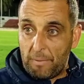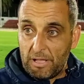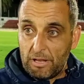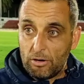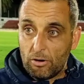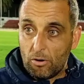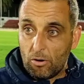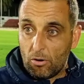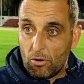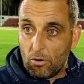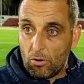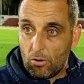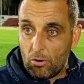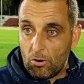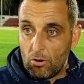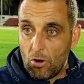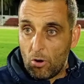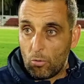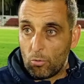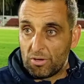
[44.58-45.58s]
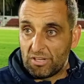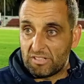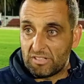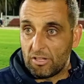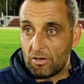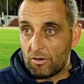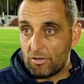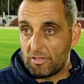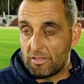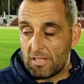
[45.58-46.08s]
pero los
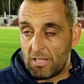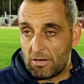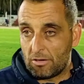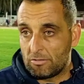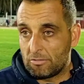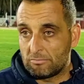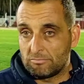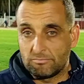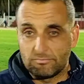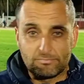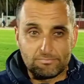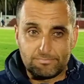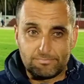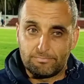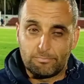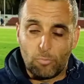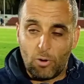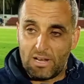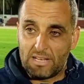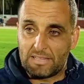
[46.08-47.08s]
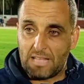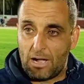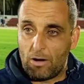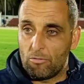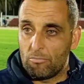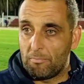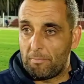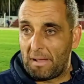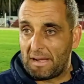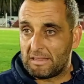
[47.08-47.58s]
gurises hoy dieron vuelta
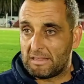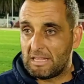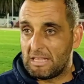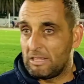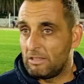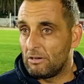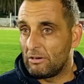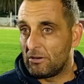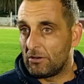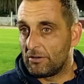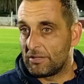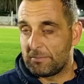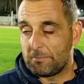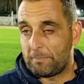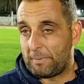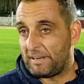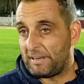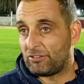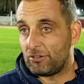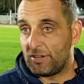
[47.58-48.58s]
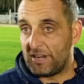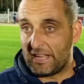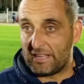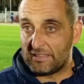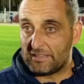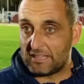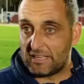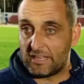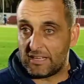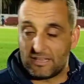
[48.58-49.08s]
a un partido
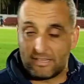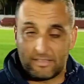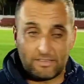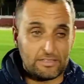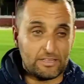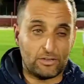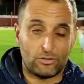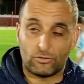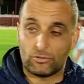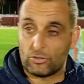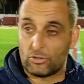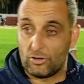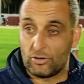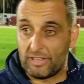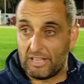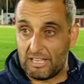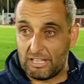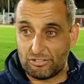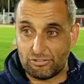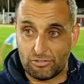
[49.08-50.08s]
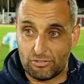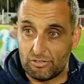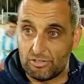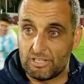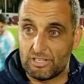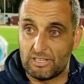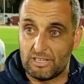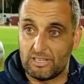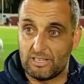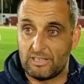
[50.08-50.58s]
impresionante, dieron todo de ello
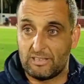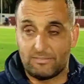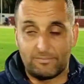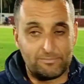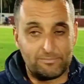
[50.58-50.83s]
y